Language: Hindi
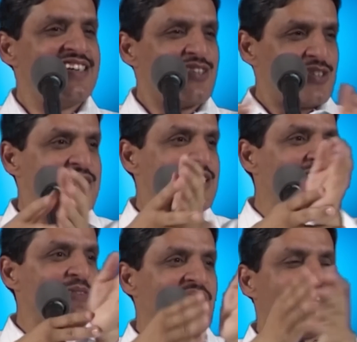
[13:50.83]
तो
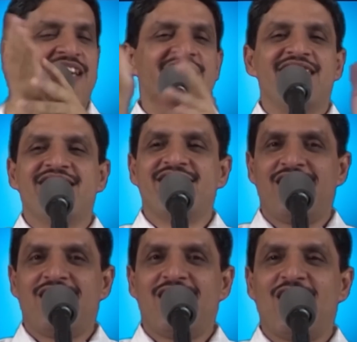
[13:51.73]
दस्ताने पहनने हैं
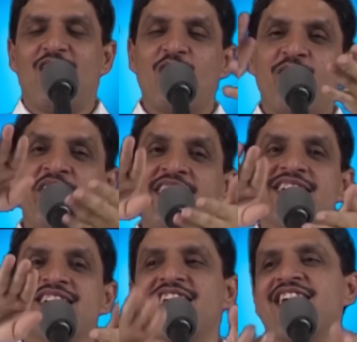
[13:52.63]
और फिर
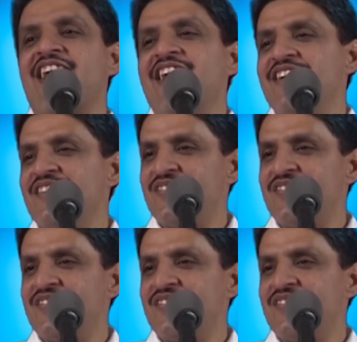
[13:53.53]
टच करना है